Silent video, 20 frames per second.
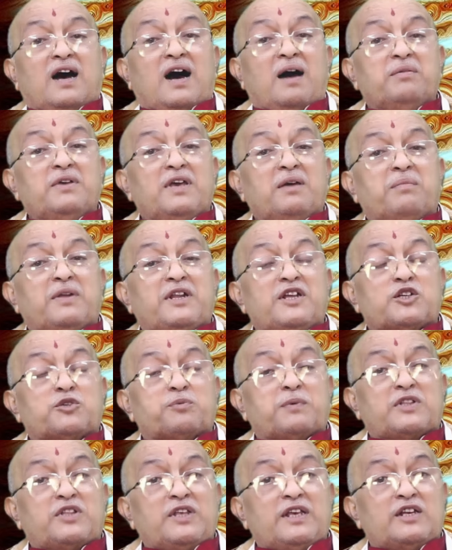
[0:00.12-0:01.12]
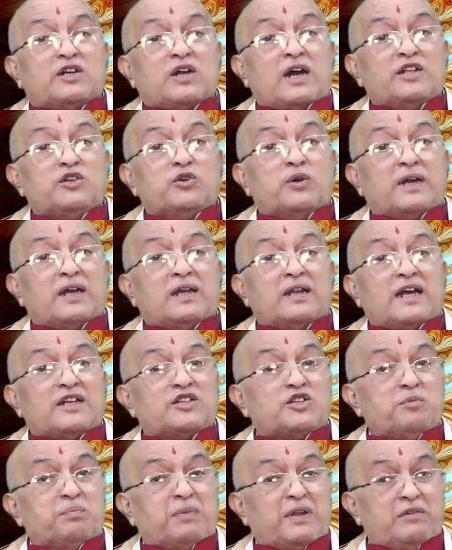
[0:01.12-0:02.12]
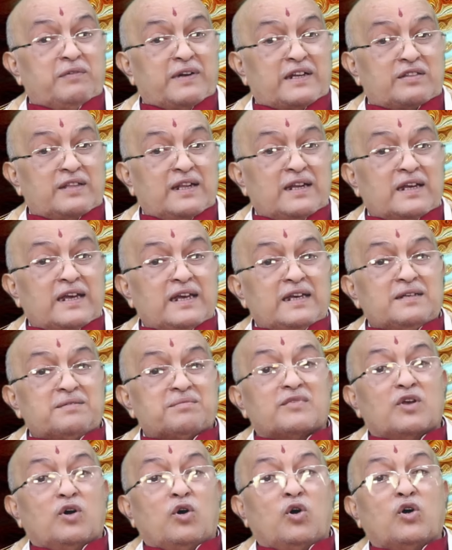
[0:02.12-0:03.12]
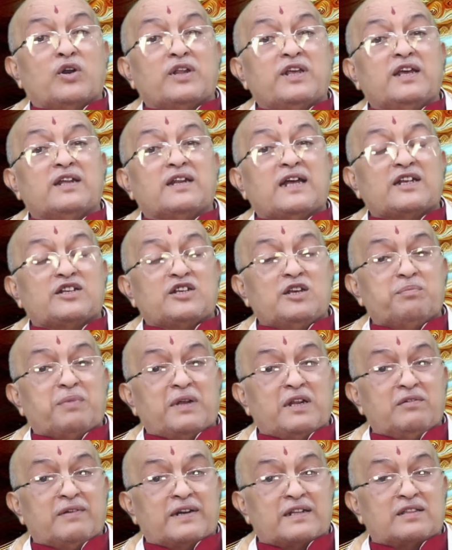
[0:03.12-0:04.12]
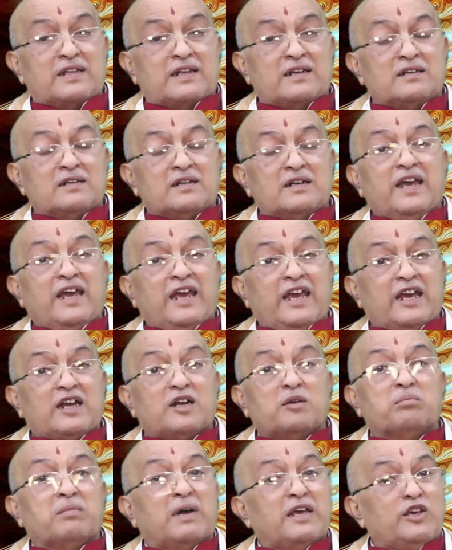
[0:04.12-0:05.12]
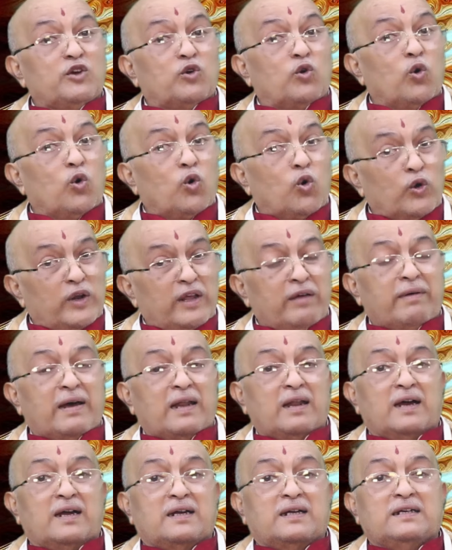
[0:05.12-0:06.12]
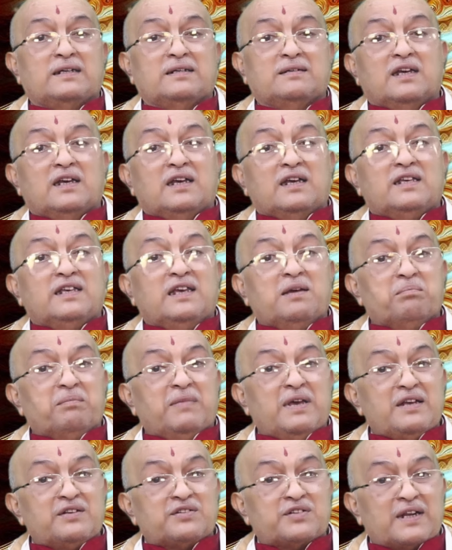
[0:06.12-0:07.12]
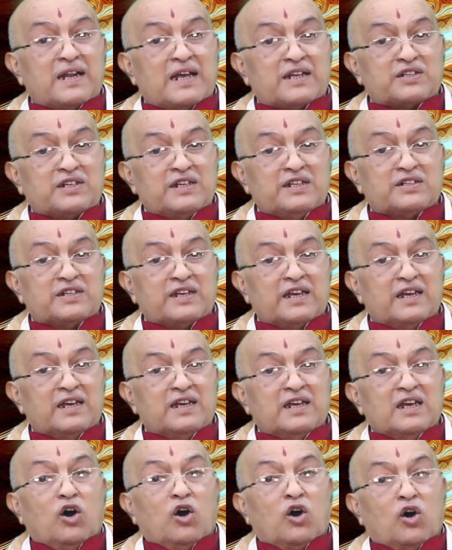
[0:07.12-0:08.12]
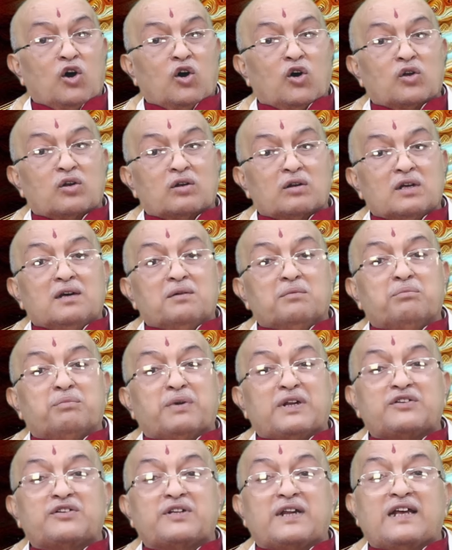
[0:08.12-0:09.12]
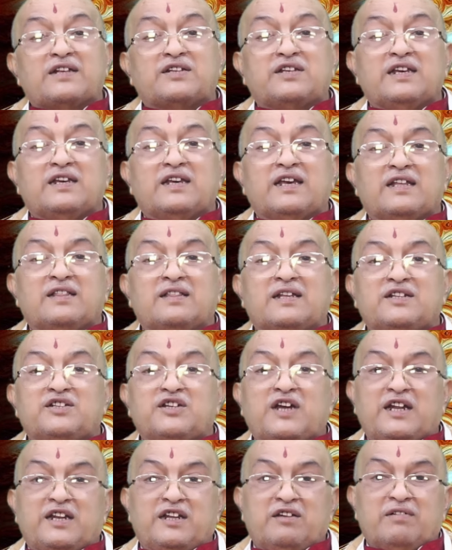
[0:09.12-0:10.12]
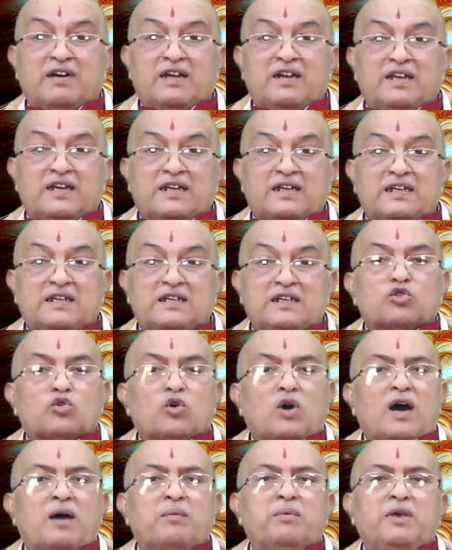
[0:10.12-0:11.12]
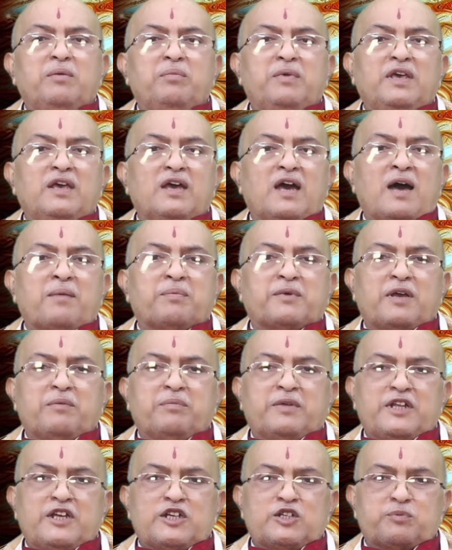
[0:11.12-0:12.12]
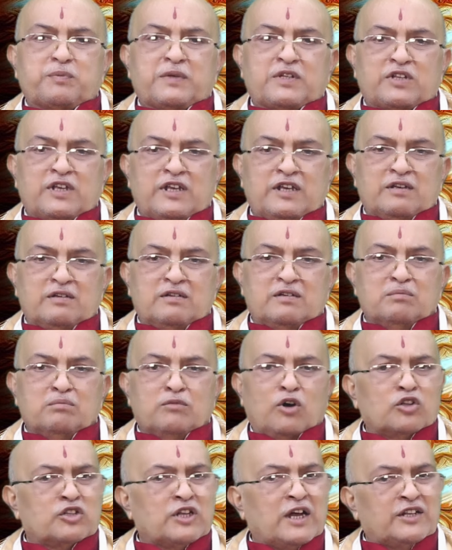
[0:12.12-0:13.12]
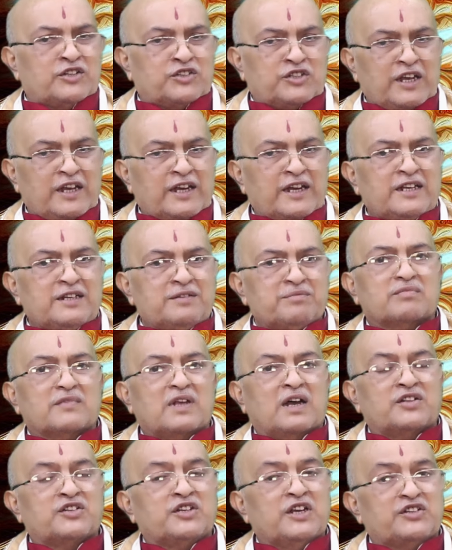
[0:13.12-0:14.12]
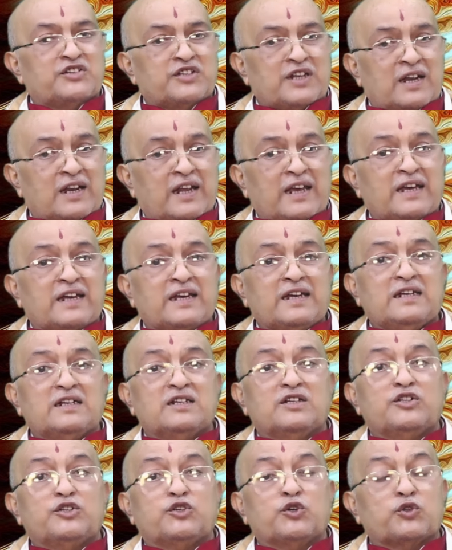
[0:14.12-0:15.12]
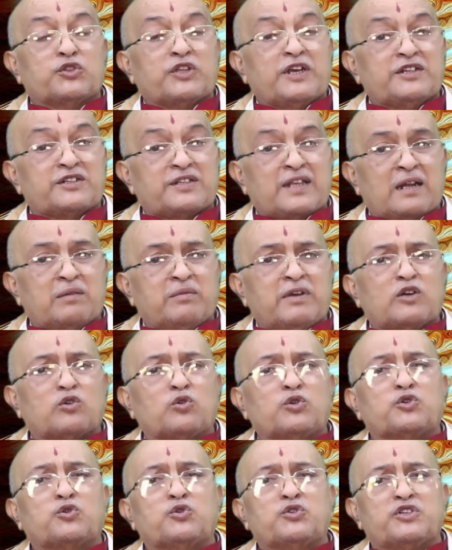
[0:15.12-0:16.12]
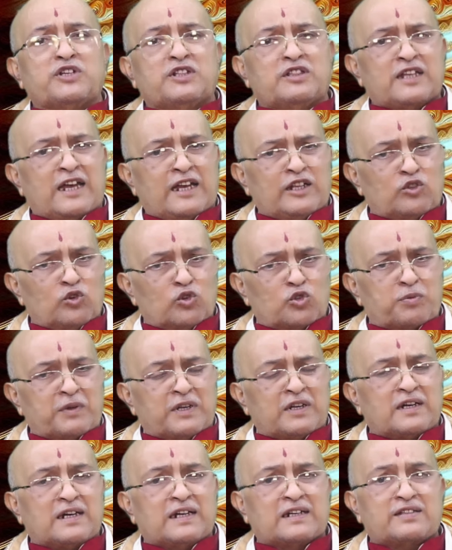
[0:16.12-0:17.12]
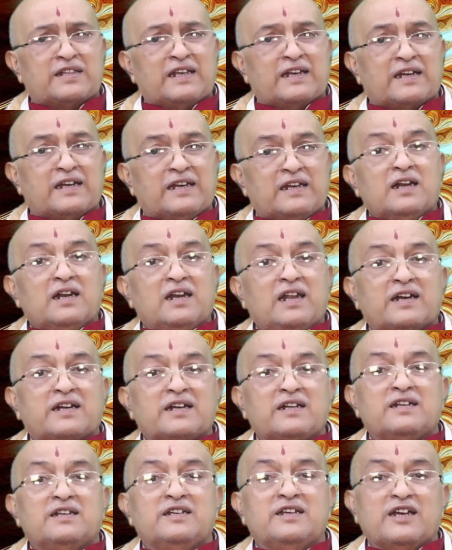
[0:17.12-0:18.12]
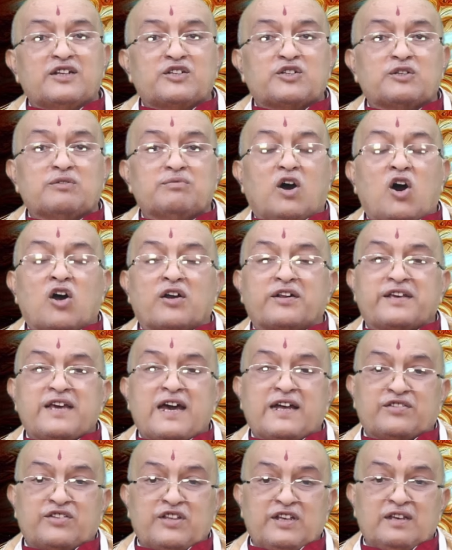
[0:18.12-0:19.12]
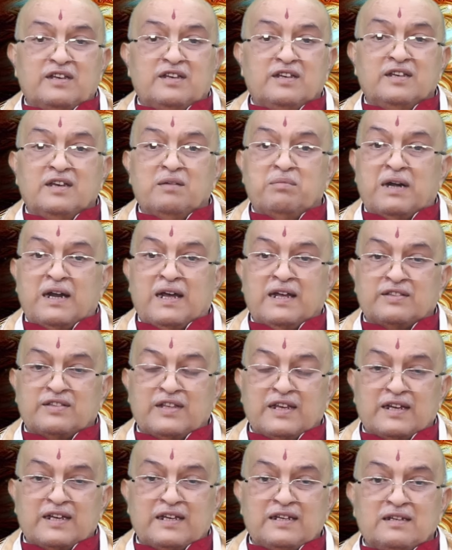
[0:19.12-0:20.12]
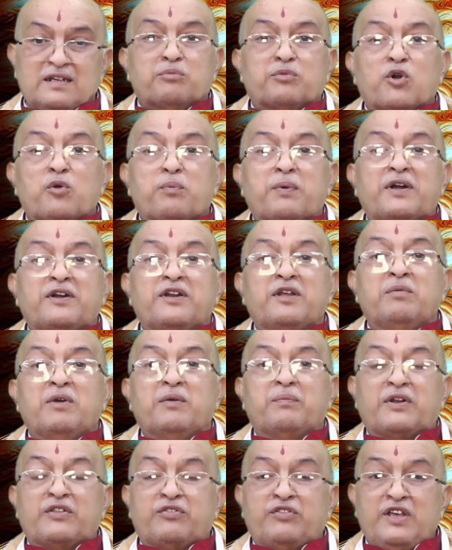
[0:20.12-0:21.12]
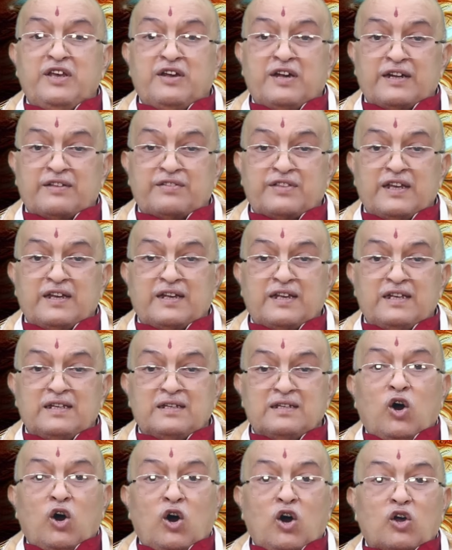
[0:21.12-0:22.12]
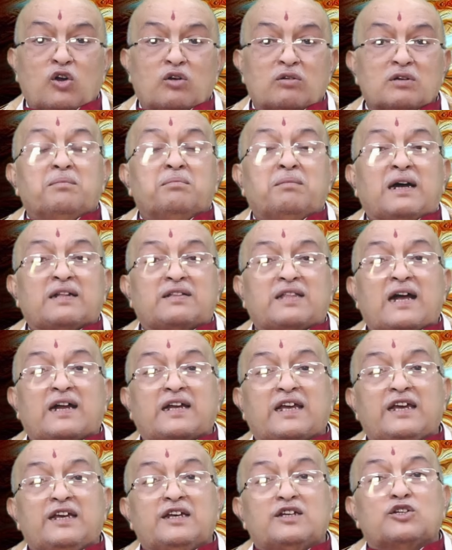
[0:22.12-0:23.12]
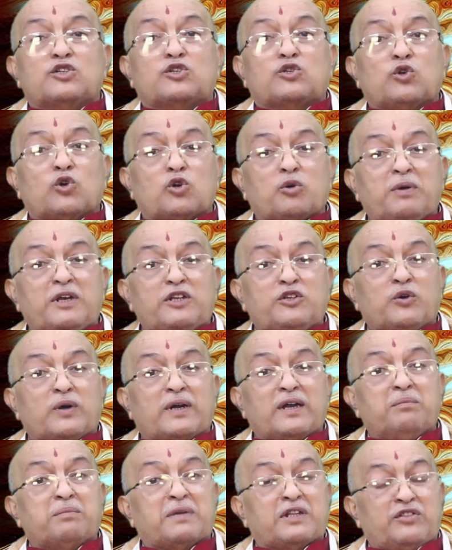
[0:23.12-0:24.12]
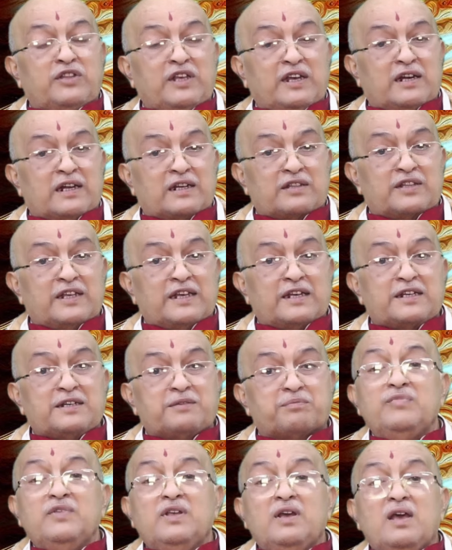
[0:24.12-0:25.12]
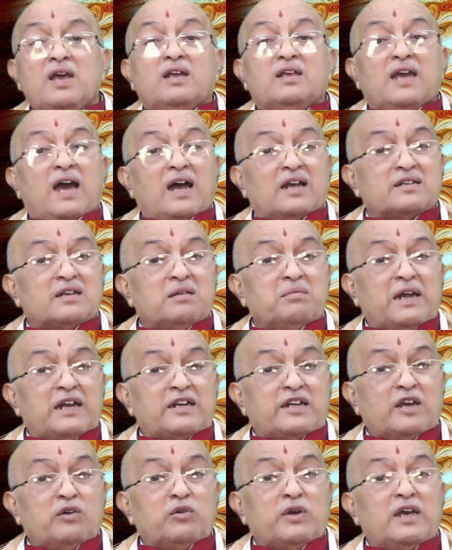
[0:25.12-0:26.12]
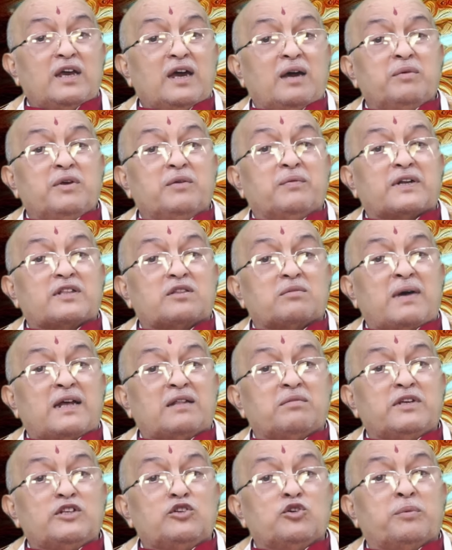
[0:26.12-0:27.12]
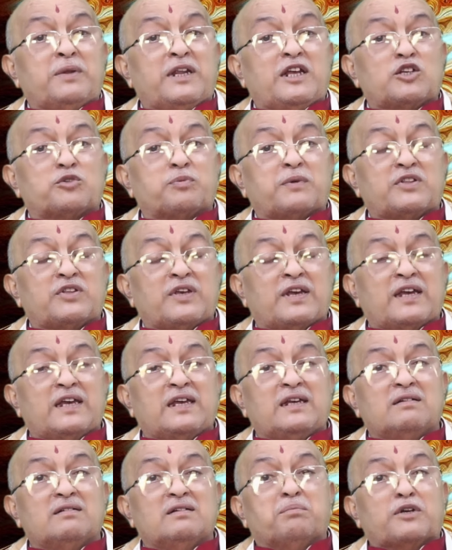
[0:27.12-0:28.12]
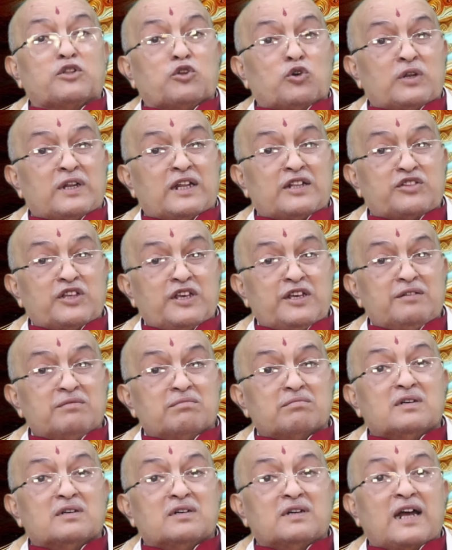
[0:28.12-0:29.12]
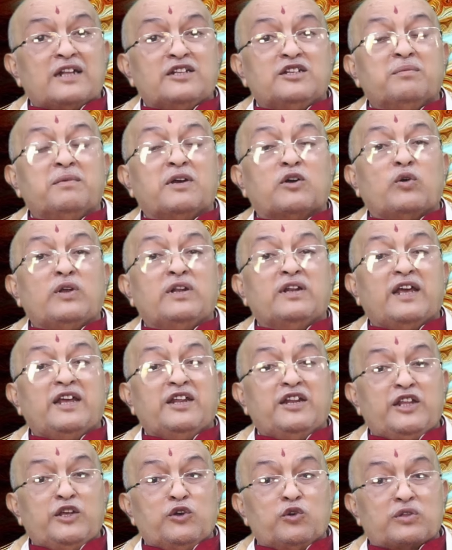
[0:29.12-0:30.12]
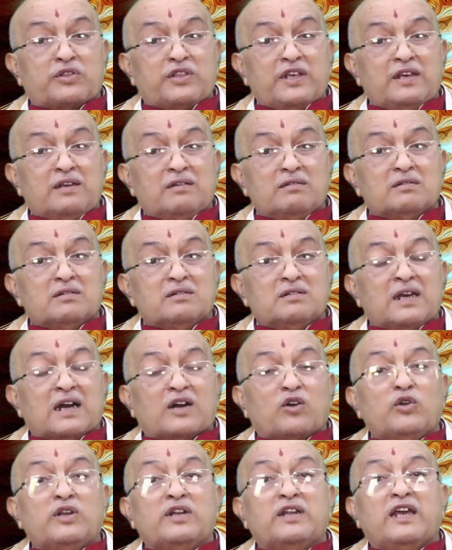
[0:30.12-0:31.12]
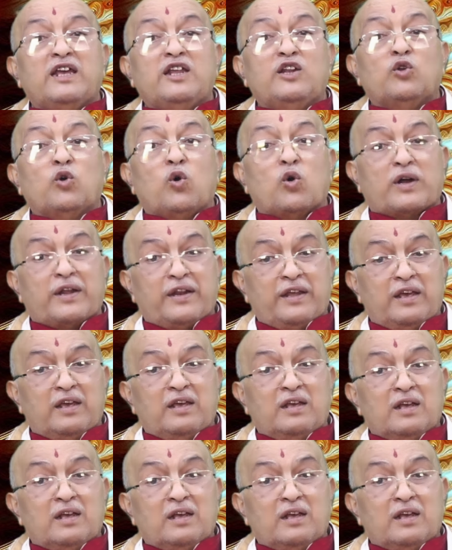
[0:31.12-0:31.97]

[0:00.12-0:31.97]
अब ये बृहस्पति का जो है राशि परिवर्तन है और ये राशि परिवर्तन एक मई को होने वाला है ये मेष राशि से और वृष राशि के अंदर जाने वाले हैं तो अभी भी आपके बृहस्पति बहुत अच्छे हैं अच्छे चल रहे हैं चौथे स्थान में कुछ कुछ चिंताएं तो उत्पन्न करते हैं लेकिन यश और ख्याति ये बढ़ाते हैं प्रॉपर्टी में वृद्धि करते हैं और माता के सुख में जो है वृद्धि करते हैं यहाँ से बैठे हुए अभी वर्तमान में जो बृहस्पति हैं पदोन्नति राज्य में कोई नई नियुक्ति या कोई नई नौकरी